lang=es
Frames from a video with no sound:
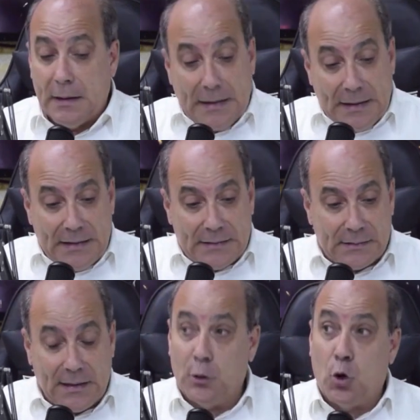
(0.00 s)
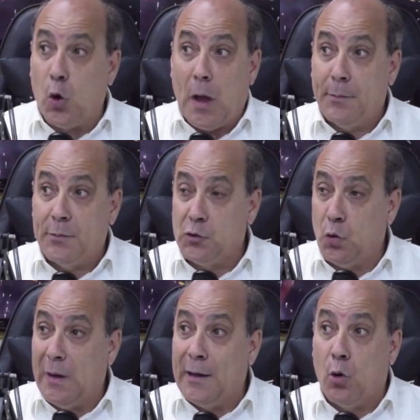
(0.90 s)
Es el
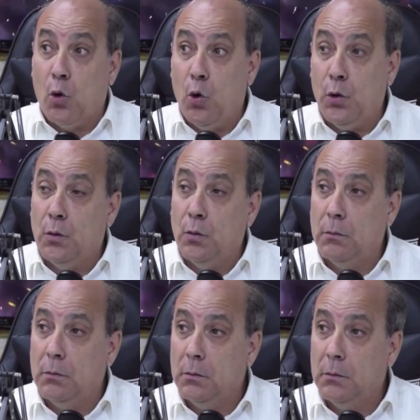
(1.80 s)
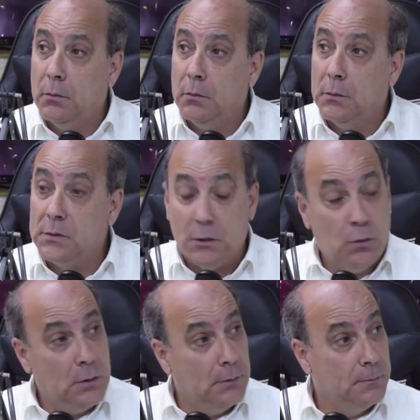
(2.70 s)
colapso ecológico
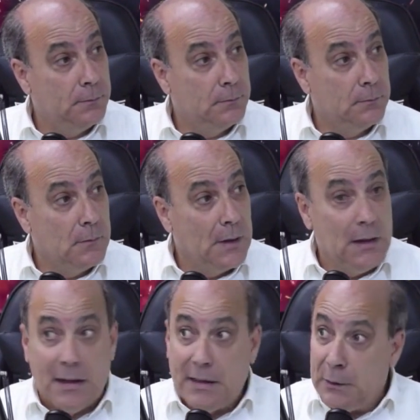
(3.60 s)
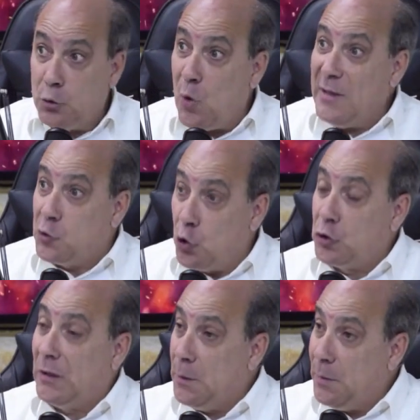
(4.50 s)
señores. No hay
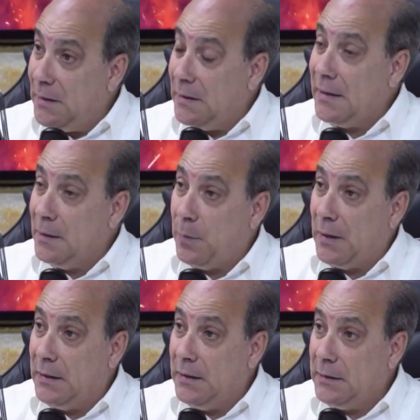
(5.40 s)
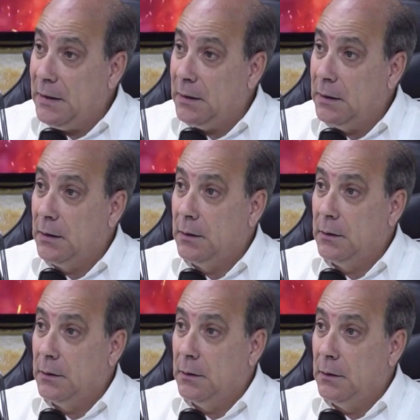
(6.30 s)
sostenibilidad en el planeta
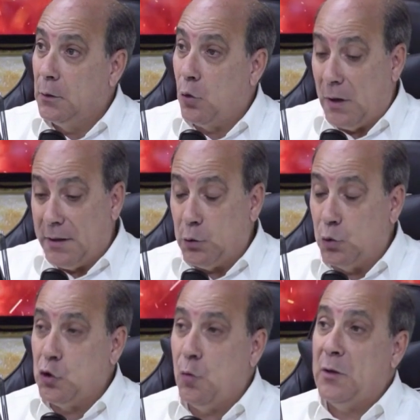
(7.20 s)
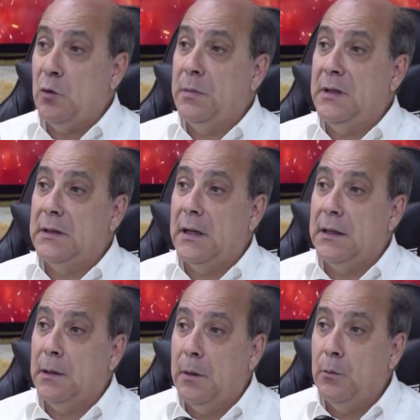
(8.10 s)
con la destrucción medioambiental
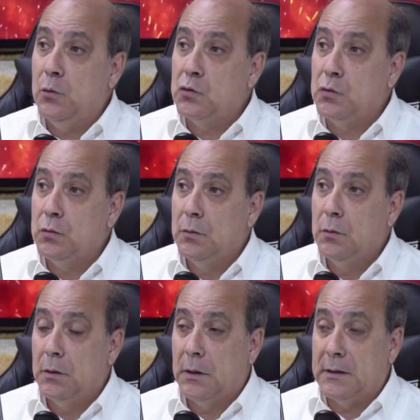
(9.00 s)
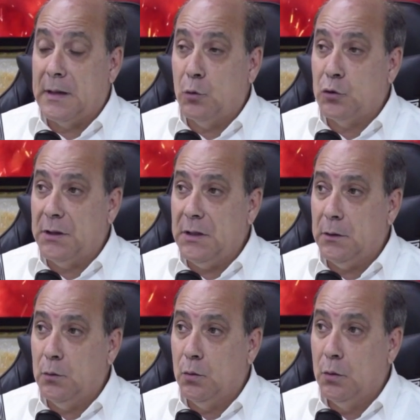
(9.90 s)
que vamos, que estamos
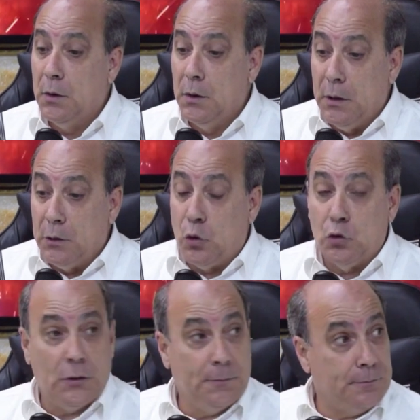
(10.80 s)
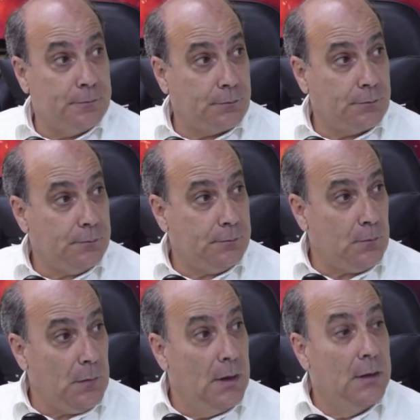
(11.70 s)
teniendo. Gracias a Dios que que llovió en mayo,
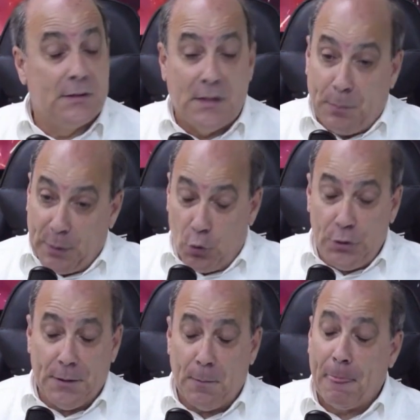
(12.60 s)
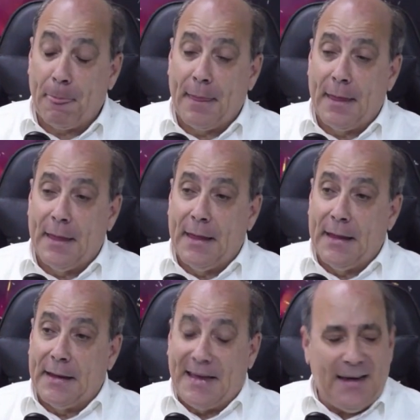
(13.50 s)
¿verdad? Sí, pero oye,
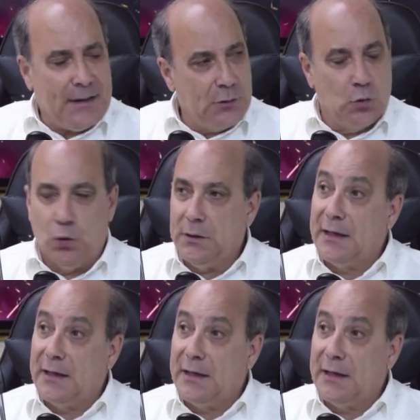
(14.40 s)
¿qué resulta?